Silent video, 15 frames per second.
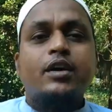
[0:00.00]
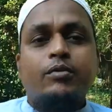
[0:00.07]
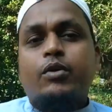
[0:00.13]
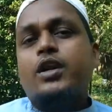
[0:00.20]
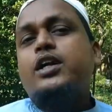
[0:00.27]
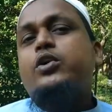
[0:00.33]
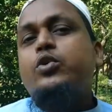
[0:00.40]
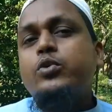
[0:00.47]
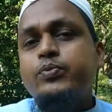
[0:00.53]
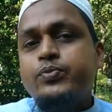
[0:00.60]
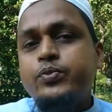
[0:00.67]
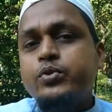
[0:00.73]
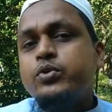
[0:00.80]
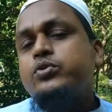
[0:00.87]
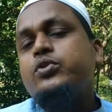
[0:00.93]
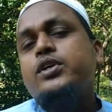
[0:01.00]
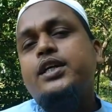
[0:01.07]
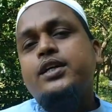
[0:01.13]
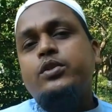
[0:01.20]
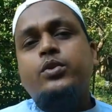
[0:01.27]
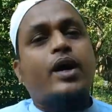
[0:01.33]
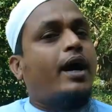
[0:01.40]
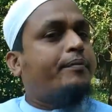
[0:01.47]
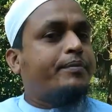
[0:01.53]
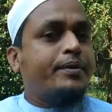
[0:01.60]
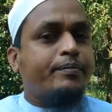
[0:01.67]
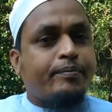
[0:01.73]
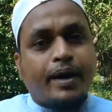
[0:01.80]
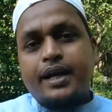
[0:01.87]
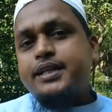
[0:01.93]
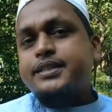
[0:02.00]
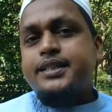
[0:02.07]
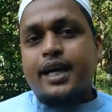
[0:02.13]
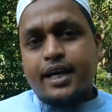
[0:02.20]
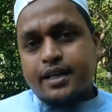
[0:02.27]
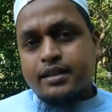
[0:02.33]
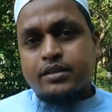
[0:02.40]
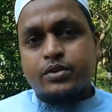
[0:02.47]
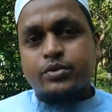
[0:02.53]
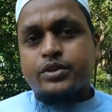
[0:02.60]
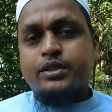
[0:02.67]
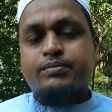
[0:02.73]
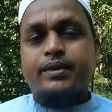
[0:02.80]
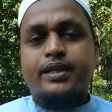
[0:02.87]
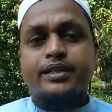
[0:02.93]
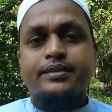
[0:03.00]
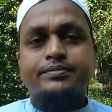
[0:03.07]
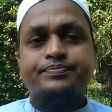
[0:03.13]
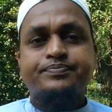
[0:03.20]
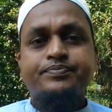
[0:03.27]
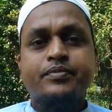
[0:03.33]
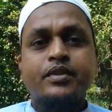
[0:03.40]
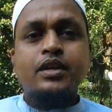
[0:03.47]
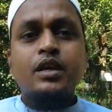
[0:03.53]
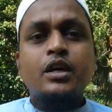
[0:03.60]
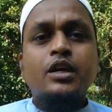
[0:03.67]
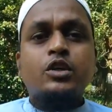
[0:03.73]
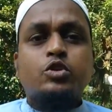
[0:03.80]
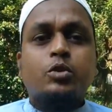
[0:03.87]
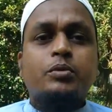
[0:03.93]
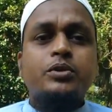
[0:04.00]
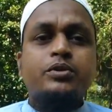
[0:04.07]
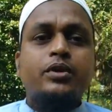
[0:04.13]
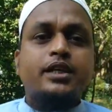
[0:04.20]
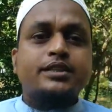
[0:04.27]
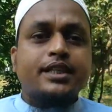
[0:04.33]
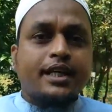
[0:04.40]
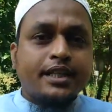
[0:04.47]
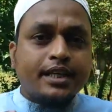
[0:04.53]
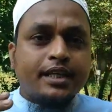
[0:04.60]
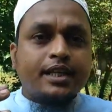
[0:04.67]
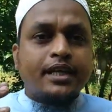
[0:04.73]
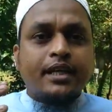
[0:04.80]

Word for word: ফলে খুব দ্রুতই কিন্তু আপনি পাইলসে আক্রান্ত হতে পারেন তো বন্ধুরা যাতে